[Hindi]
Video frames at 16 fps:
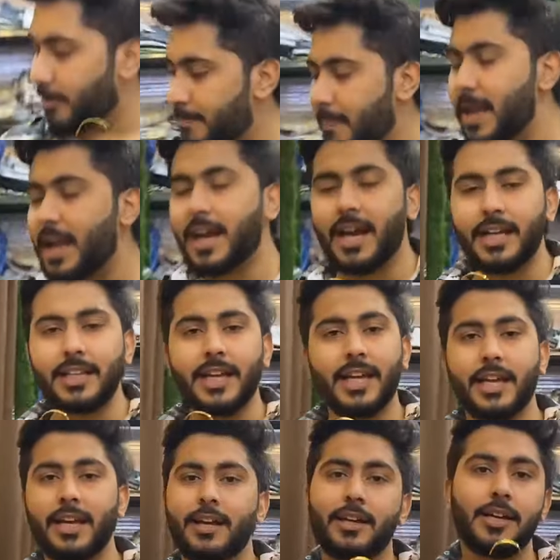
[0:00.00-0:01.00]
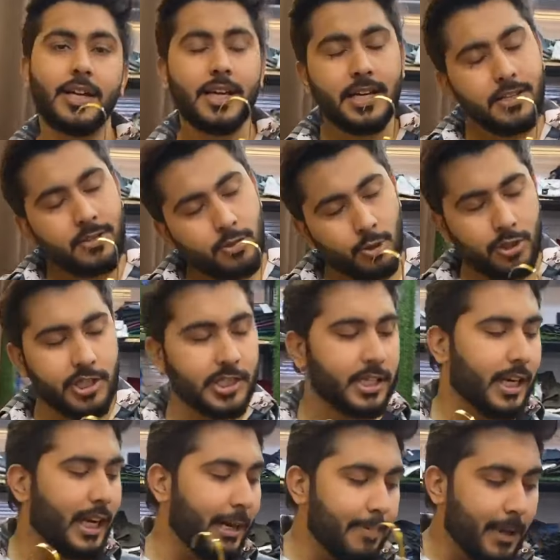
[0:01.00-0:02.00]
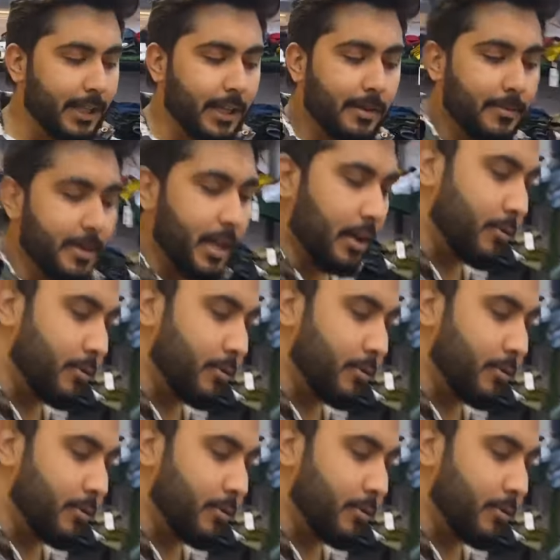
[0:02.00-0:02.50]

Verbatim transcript: हम महंगा ही देंगे जो जिस रेट पे आता है ना भैया